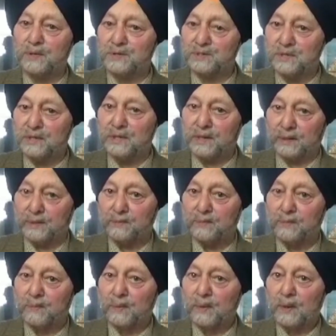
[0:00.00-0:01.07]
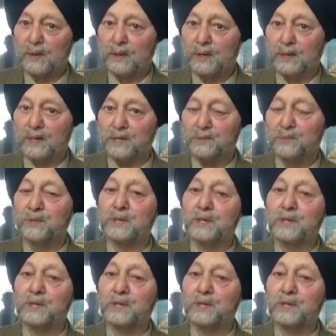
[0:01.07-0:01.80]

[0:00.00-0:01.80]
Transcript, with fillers: इसलिए कि कश्मीर